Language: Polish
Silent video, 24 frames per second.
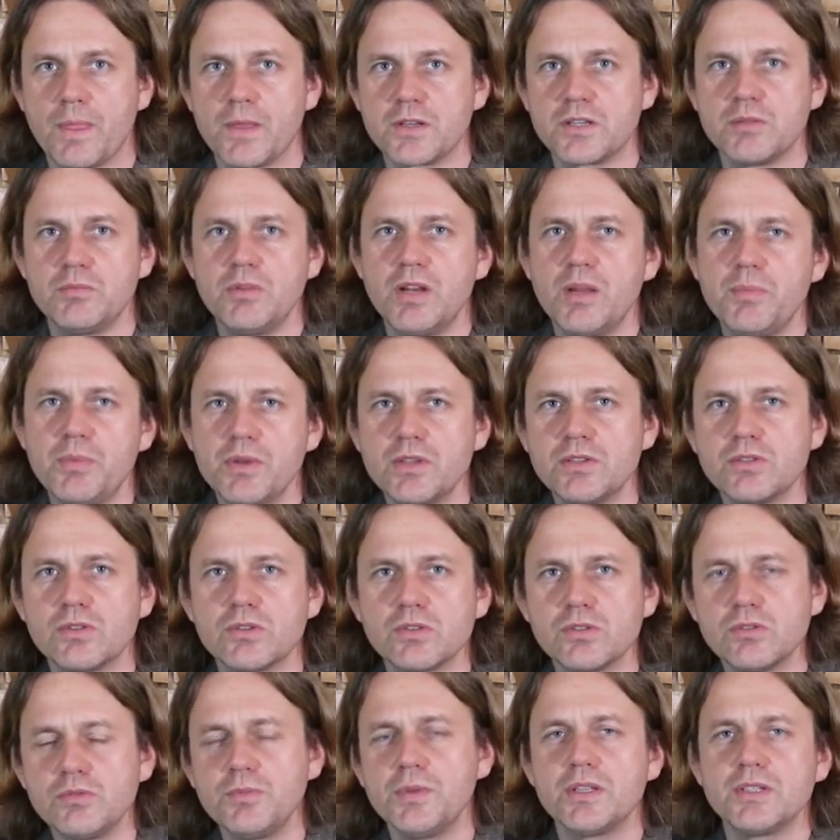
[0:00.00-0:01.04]
żeby lepiej
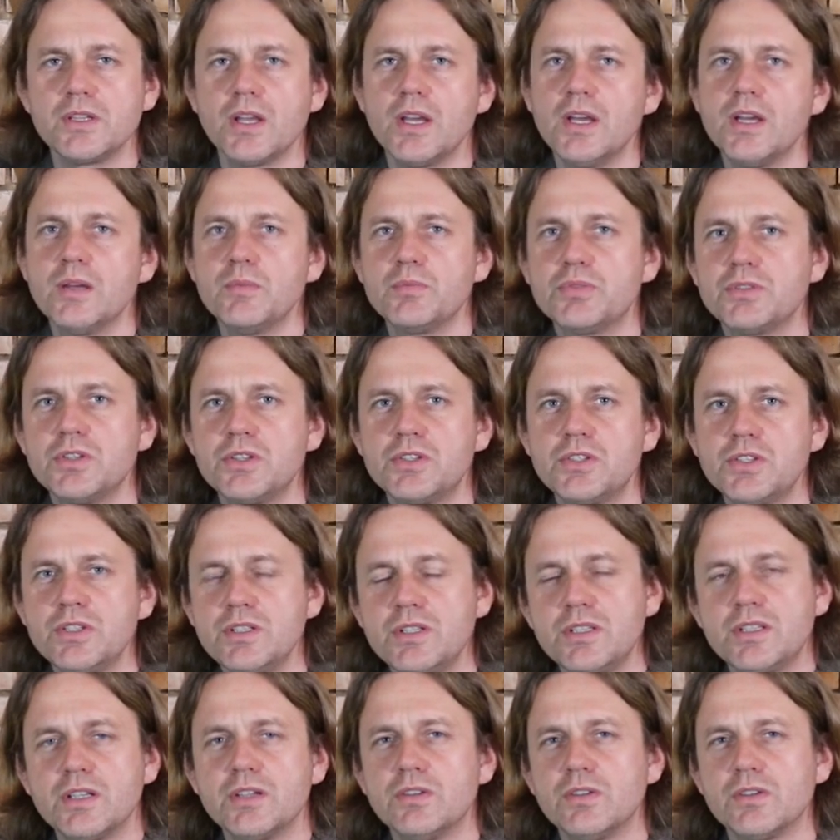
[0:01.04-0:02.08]
zrozumieć
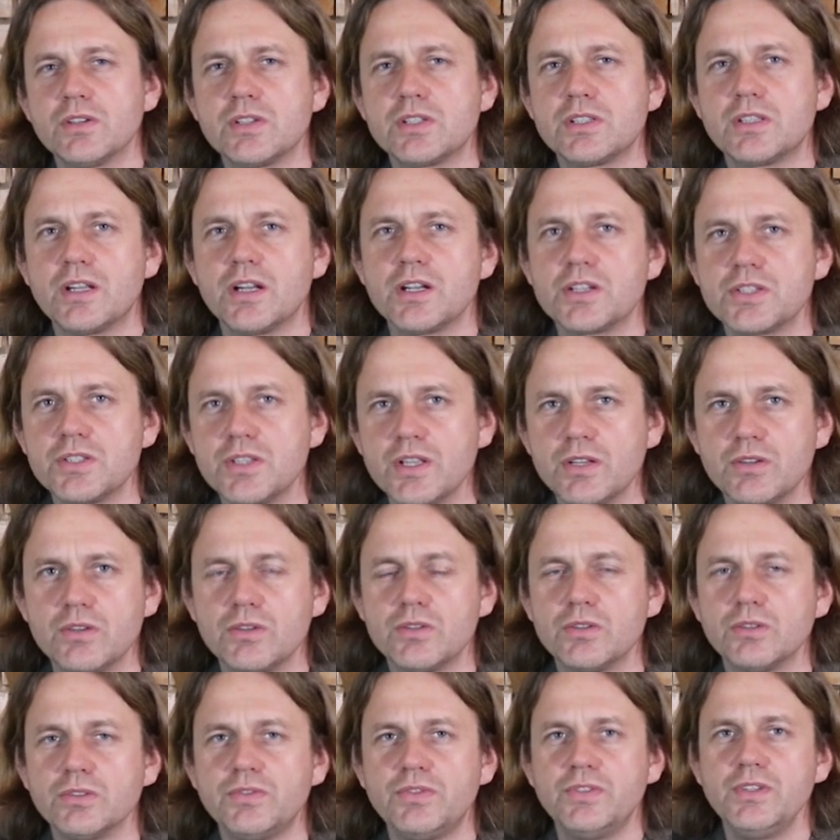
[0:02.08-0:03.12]
przyczyny tego strasznego
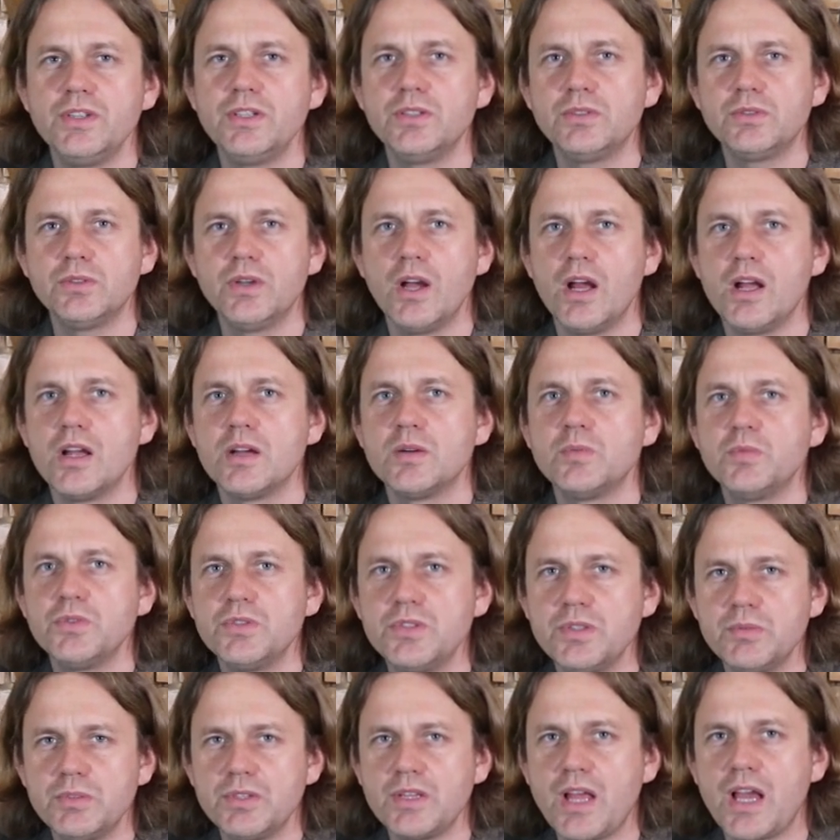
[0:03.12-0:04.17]
konfliktu,
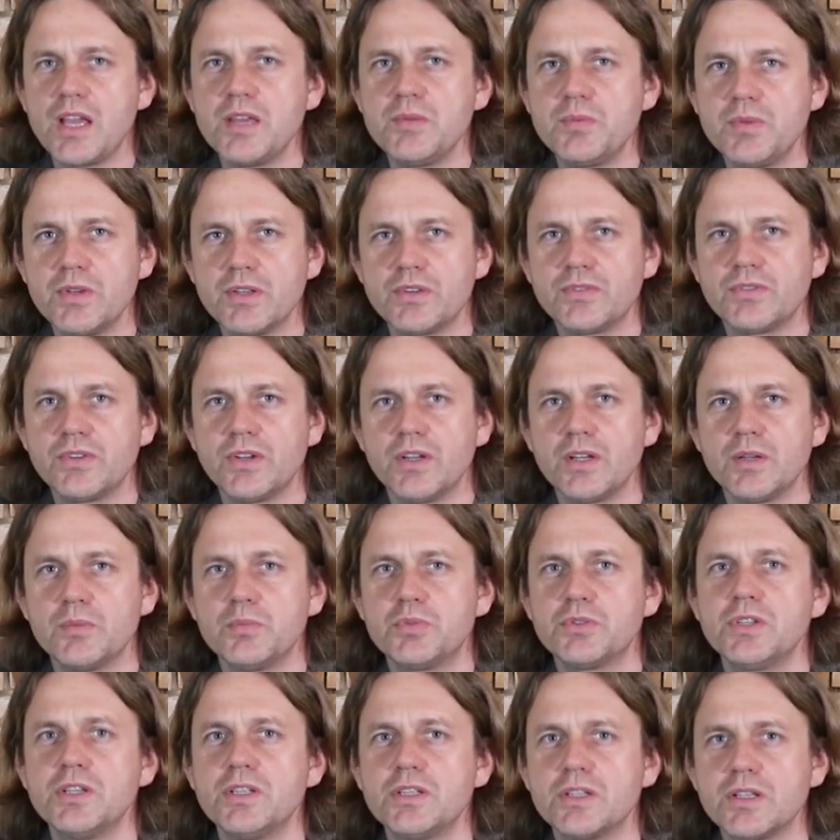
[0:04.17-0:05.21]
musimy najpierw
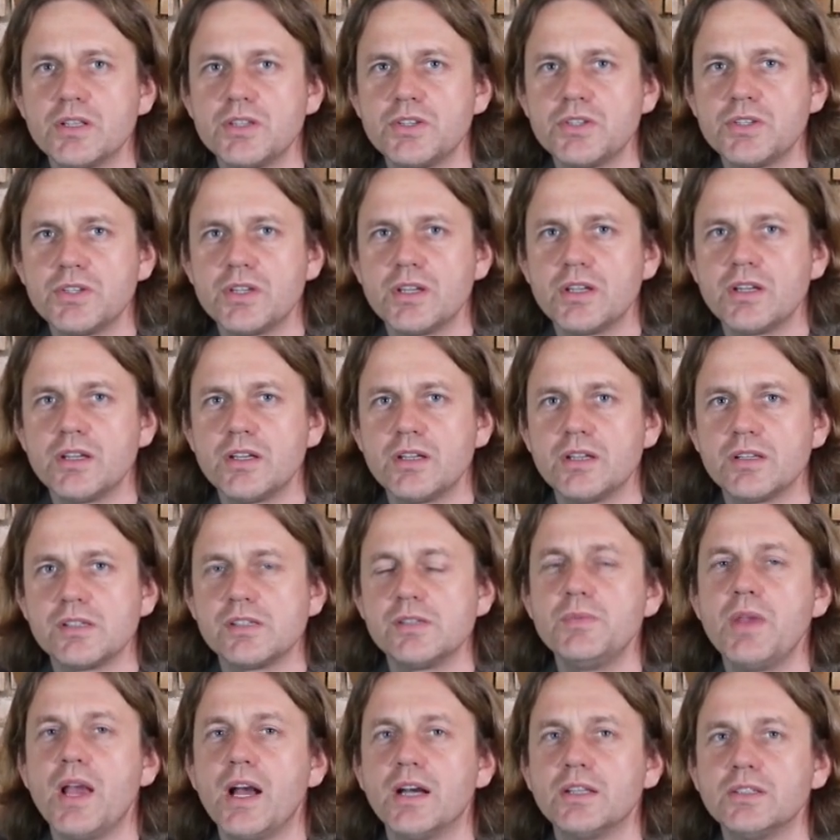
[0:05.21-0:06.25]
przyjrzeć się
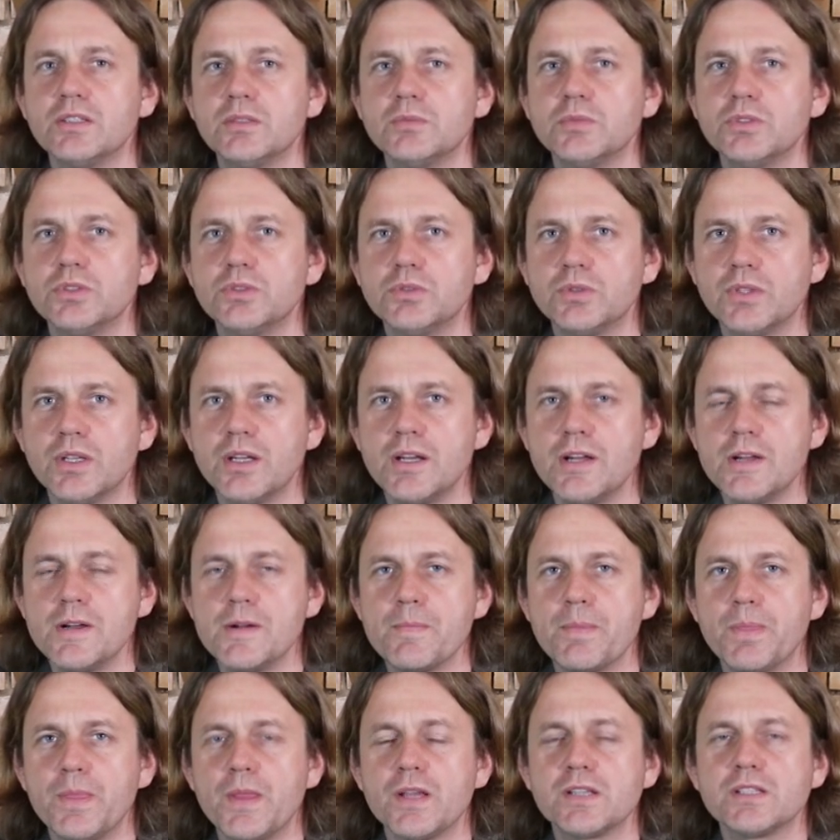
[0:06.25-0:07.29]
zmianom, które
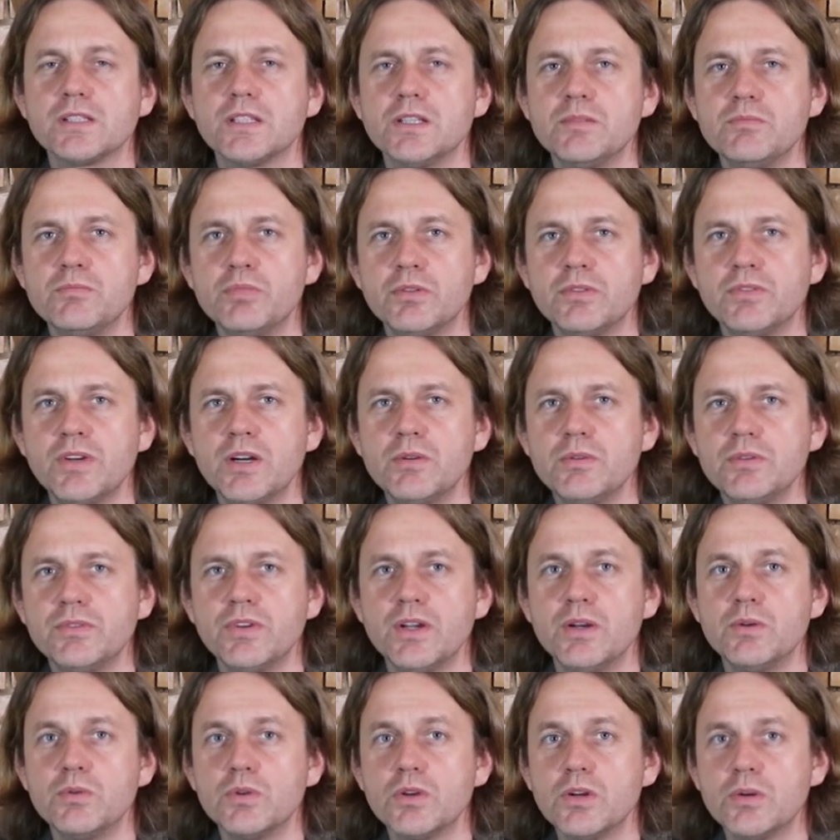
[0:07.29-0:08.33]
następowały w
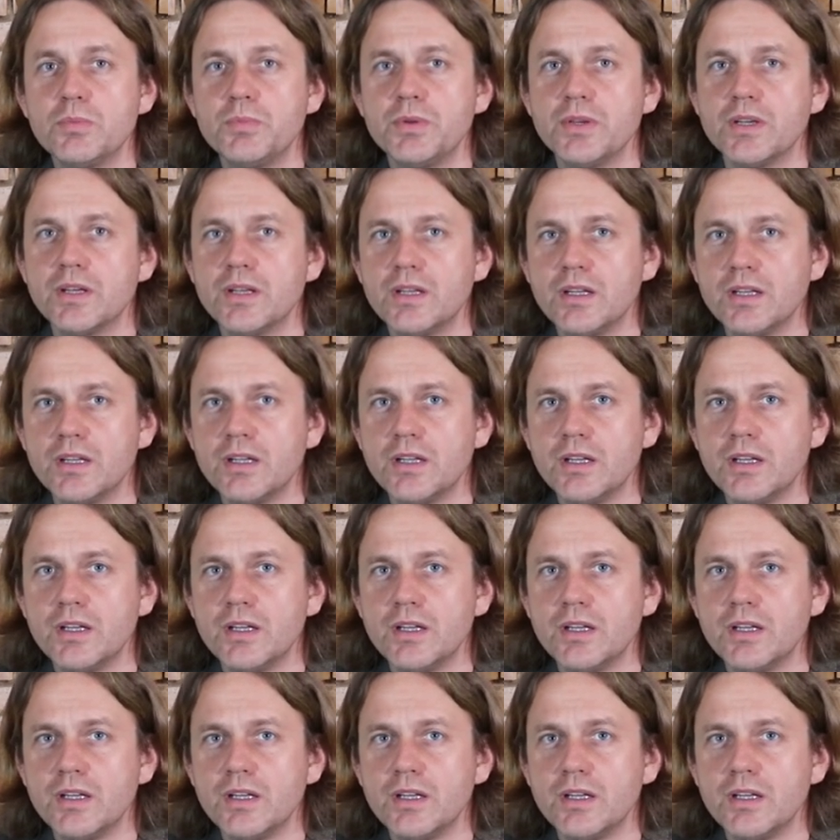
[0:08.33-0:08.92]
Europie